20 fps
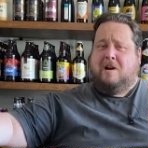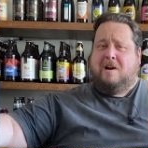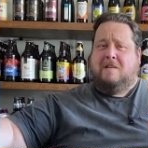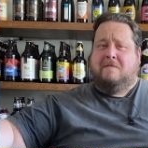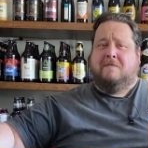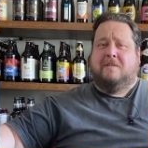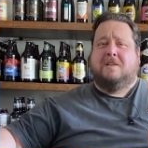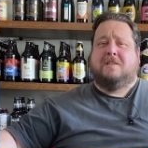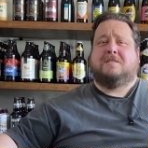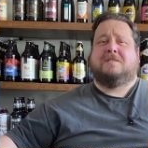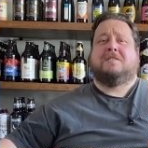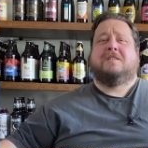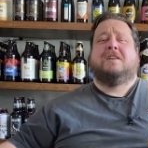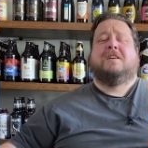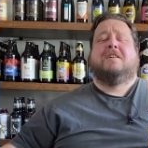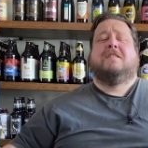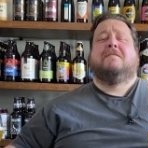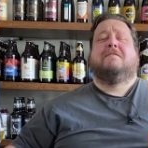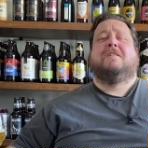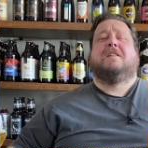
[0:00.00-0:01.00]
árvores,
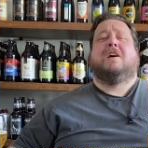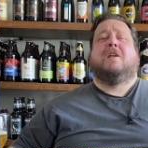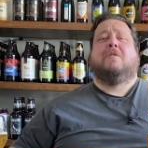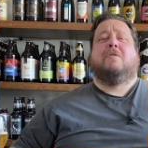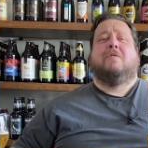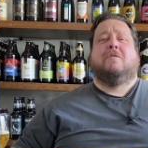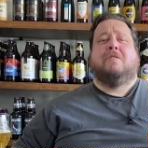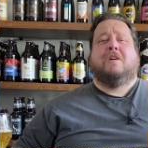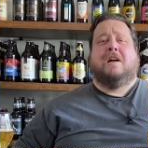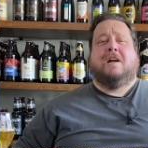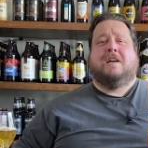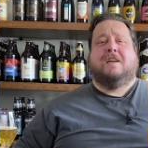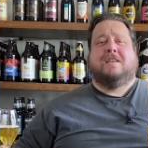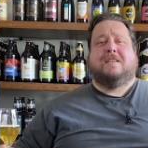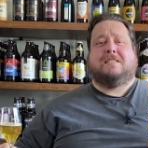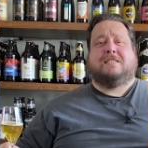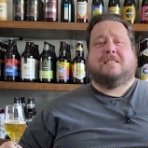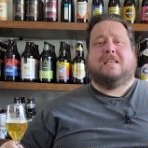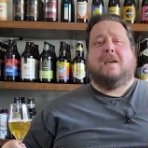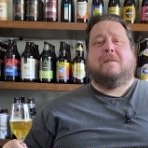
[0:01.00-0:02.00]
vida longa,
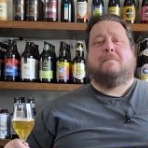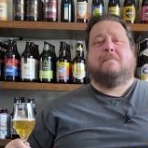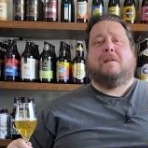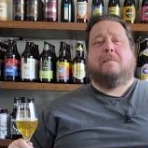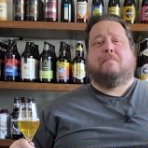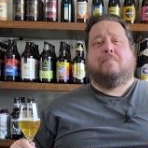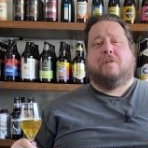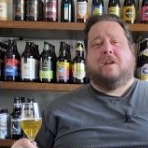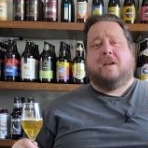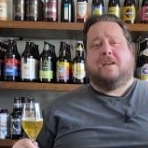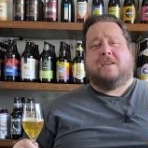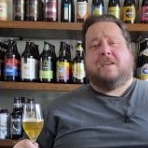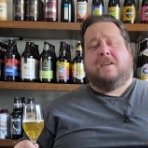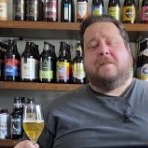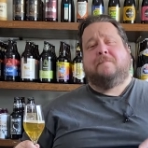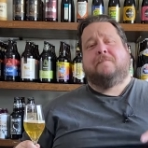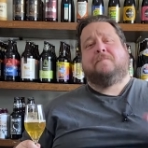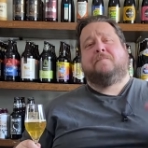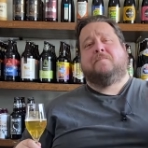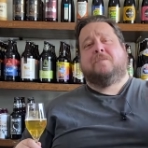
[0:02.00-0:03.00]
sempre por
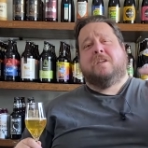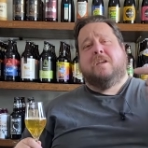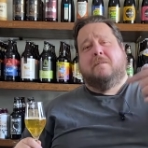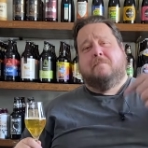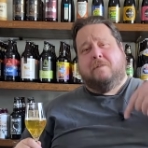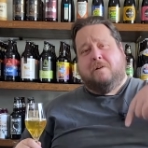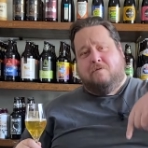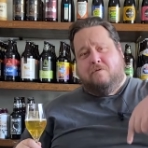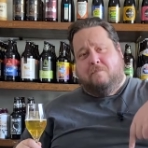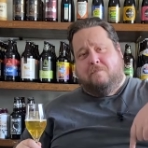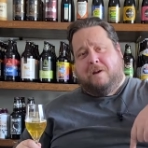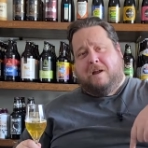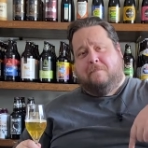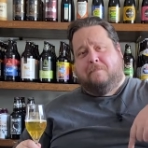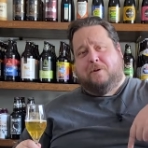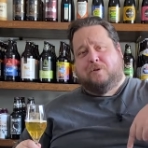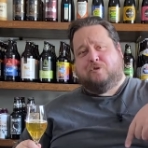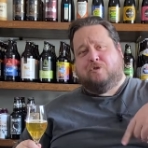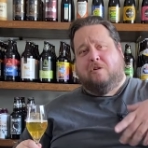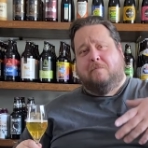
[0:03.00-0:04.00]
aqui. Para comprar
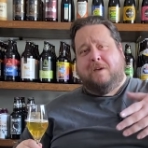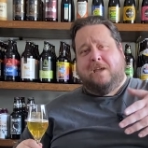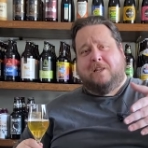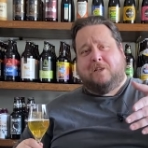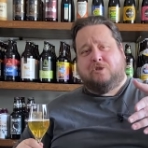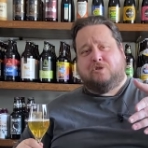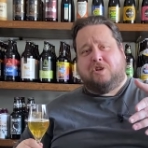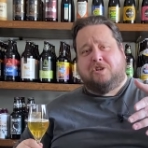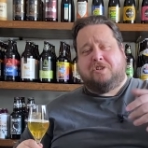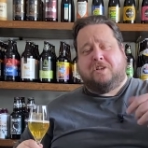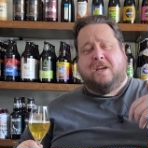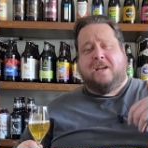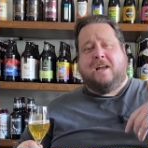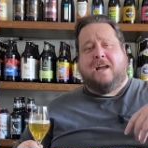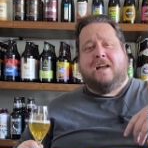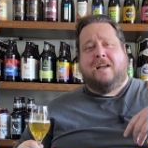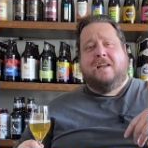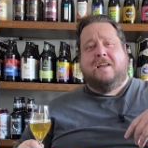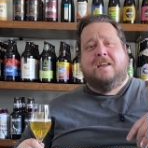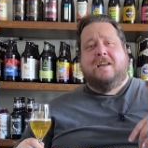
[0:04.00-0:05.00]
pessoalmente, só
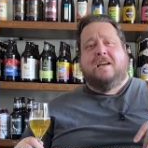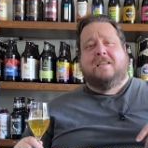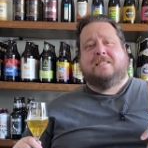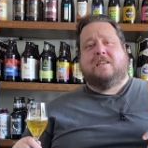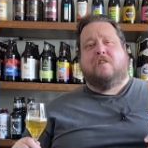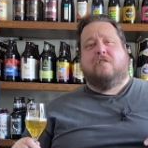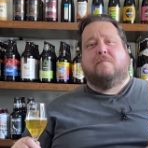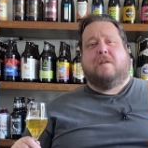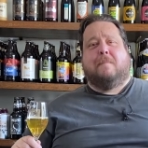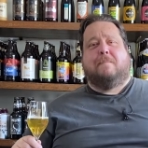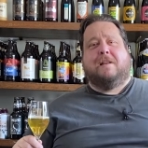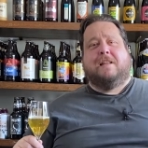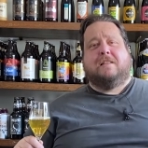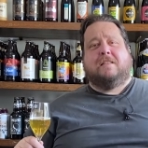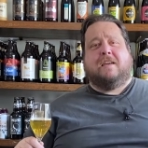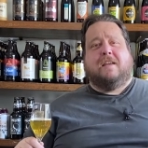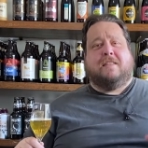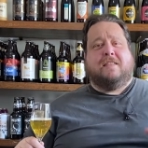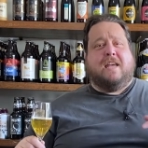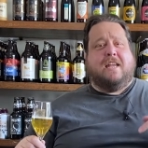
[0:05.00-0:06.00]
chegar, Quer comprar pela
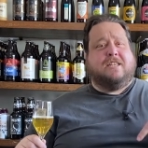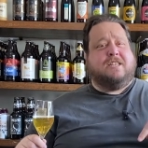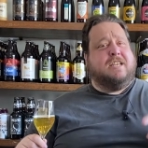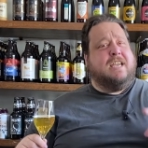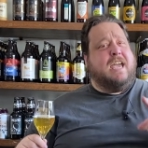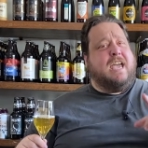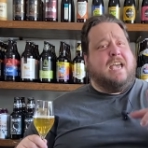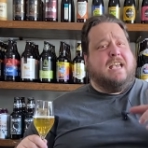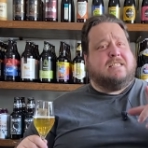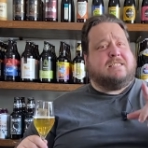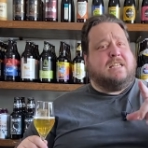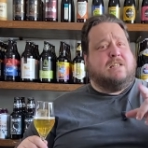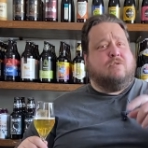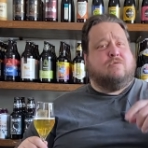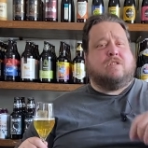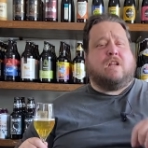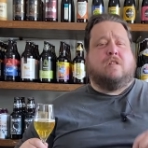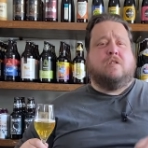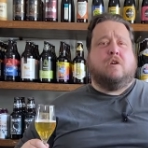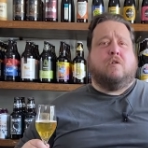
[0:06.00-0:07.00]
internet. Essa
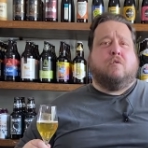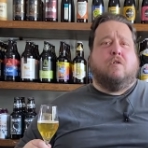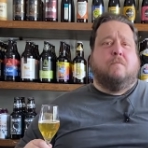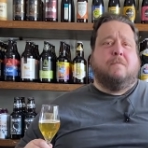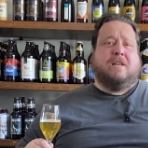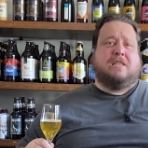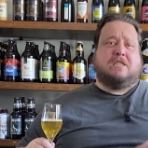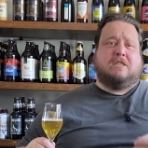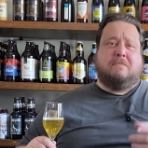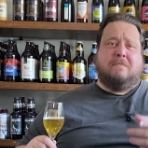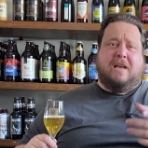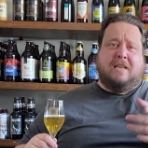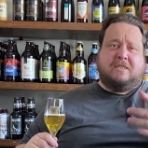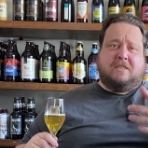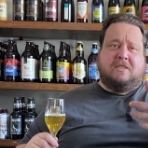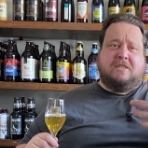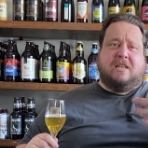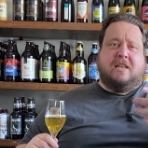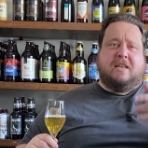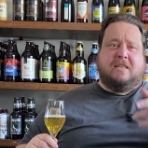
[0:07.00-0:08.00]
não tá no e-commerce, mas
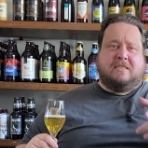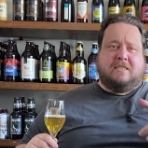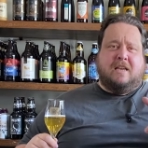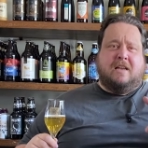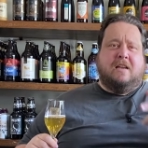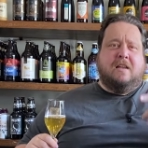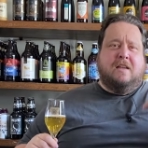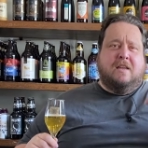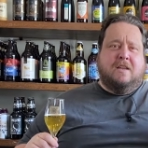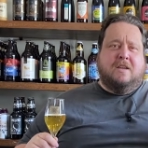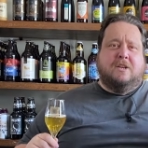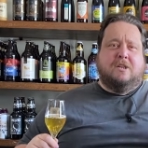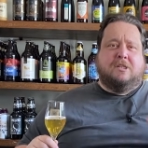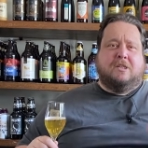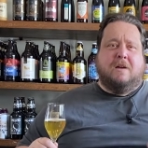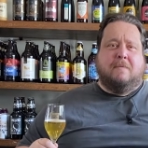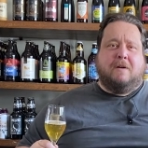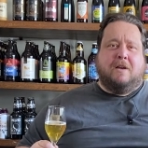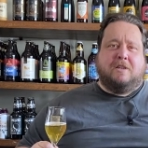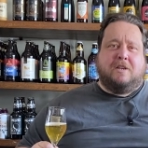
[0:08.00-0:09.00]
se interessar,
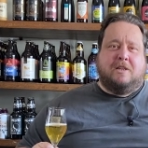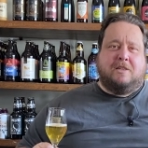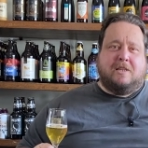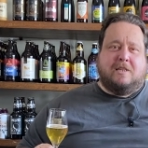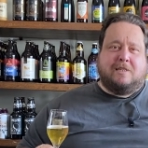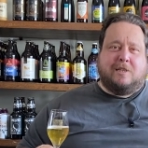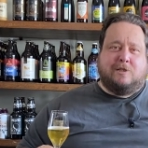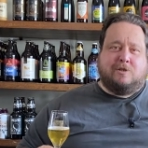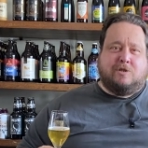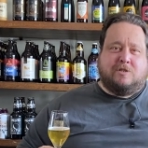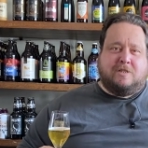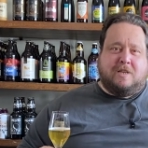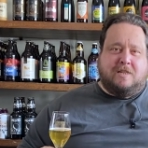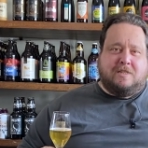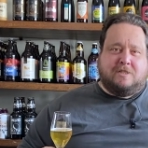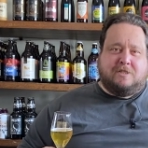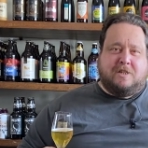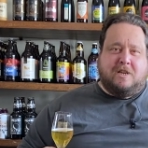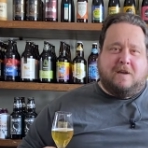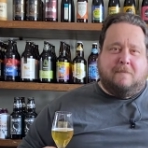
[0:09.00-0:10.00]
chama a gente nas redes
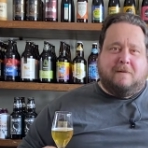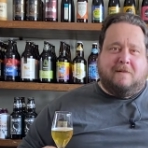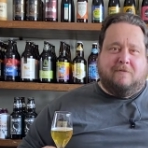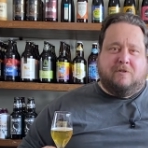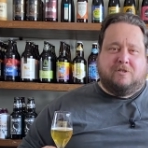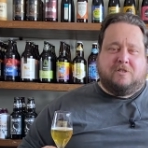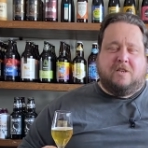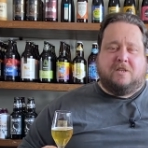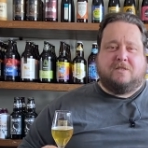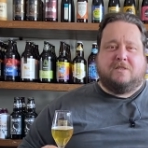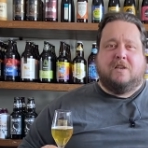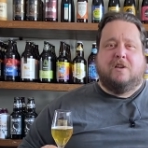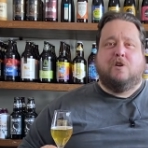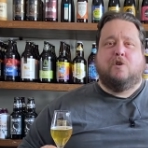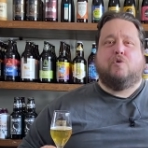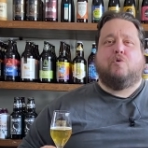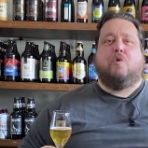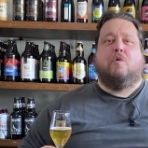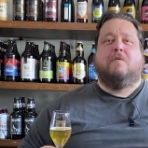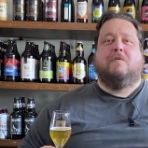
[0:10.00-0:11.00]
sociais que chega para vocês
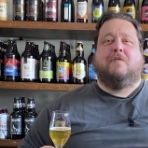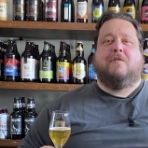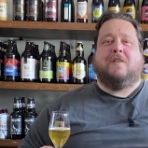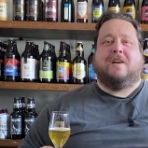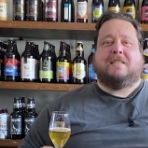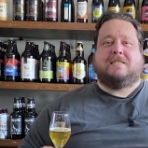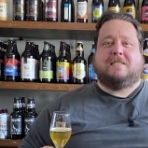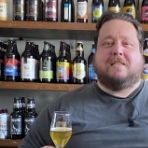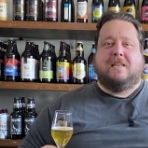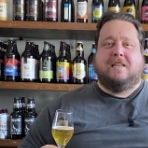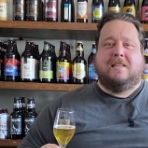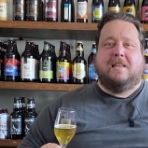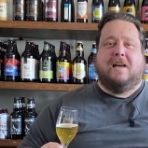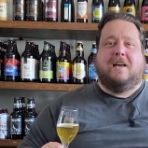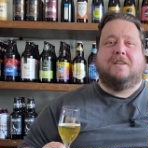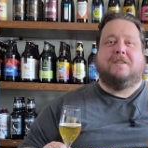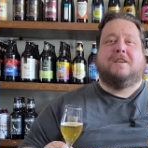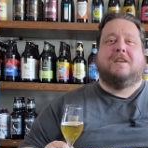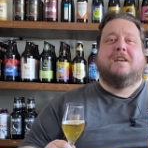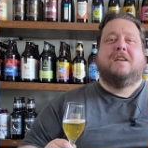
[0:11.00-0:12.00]
com
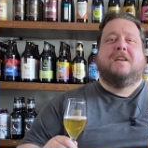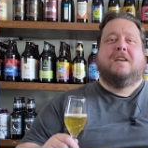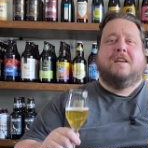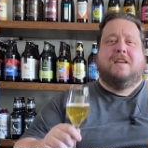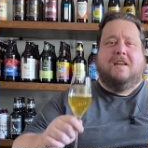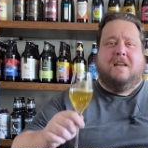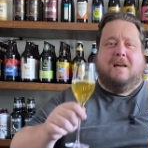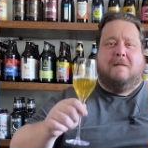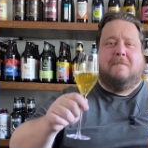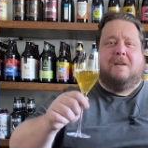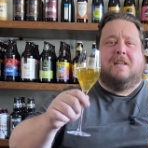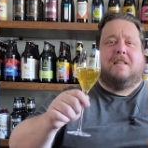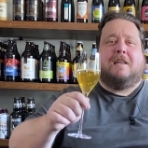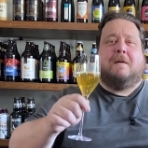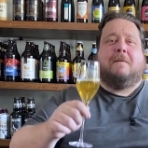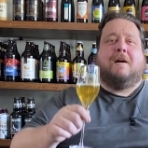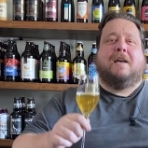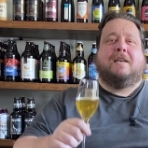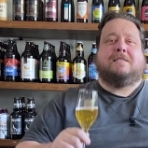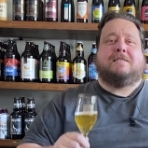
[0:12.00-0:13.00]
facilidade. Amanhã
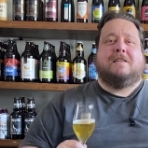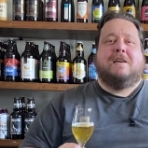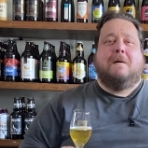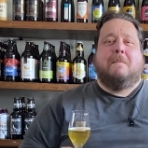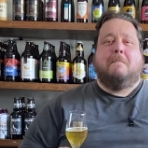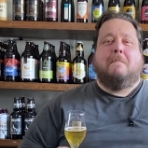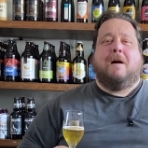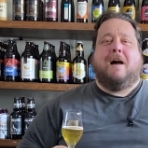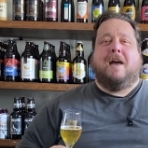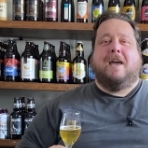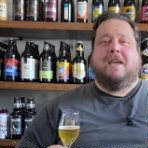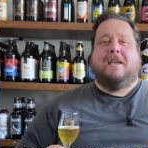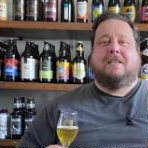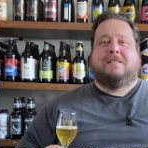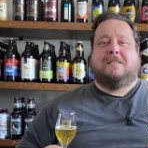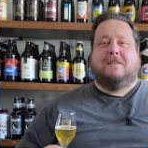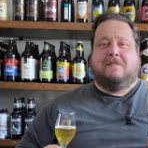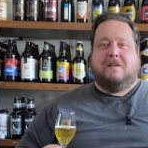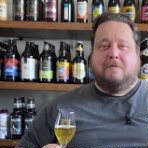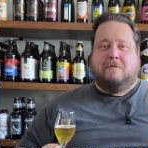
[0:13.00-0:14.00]
tem mais, mais
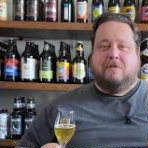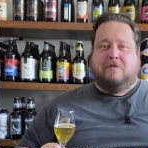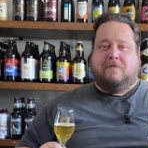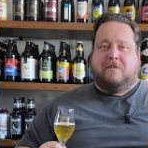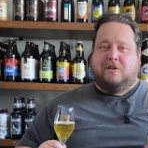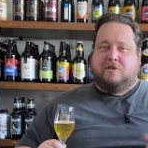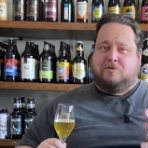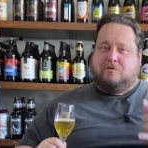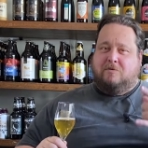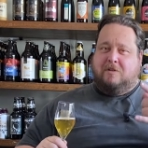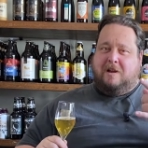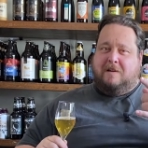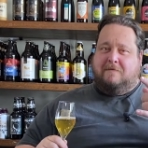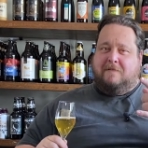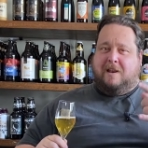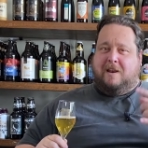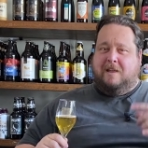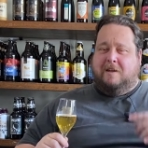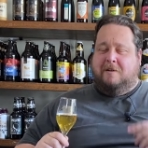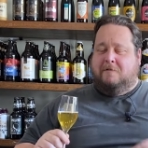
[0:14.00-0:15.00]
cerveja nos frescura.
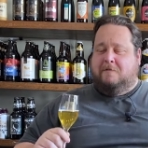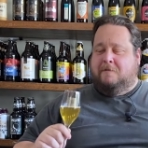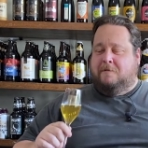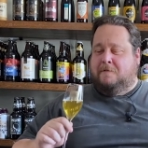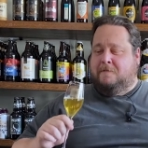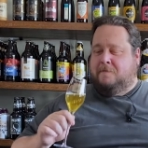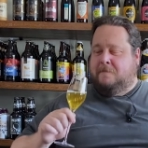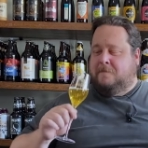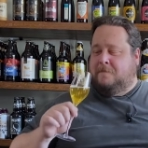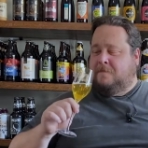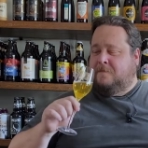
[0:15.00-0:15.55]
Valeu!